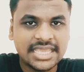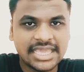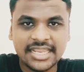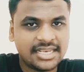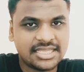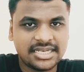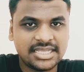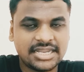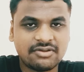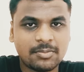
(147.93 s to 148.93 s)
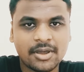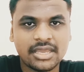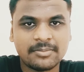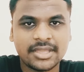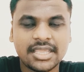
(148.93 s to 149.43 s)
கெரியருக்கு டெவலப்
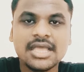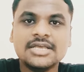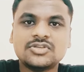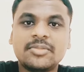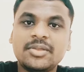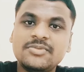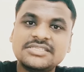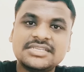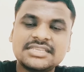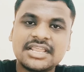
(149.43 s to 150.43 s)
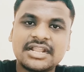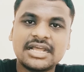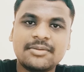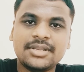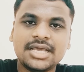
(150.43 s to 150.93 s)
ஆகுற மாதிரி ஸோ அது மாதிரி பிஸ்னஸில்
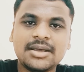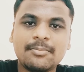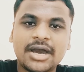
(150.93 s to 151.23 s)
இருக்காங்க அப்படின்னா